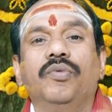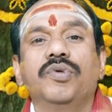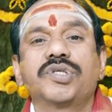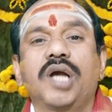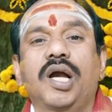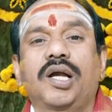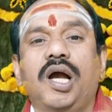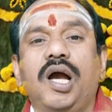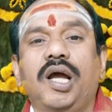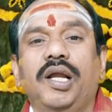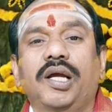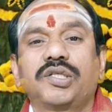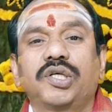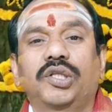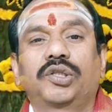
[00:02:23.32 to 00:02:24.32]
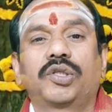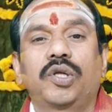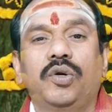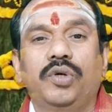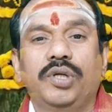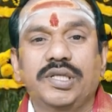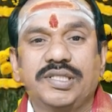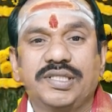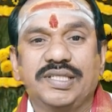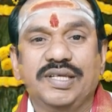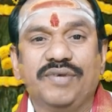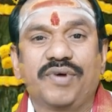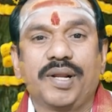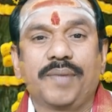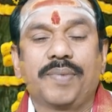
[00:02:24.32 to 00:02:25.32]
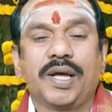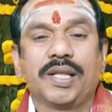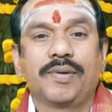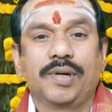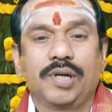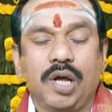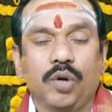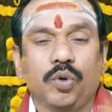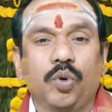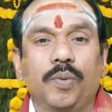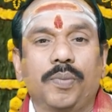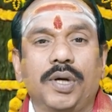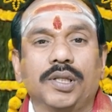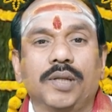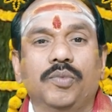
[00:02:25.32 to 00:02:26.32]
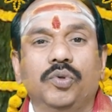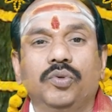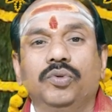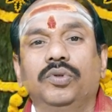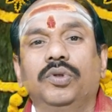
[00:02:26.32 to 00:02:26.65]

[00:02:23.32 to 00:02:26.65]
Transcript: విశాఖ నక్షత్రంలోని చివరి పాదం నాలుగో పాదము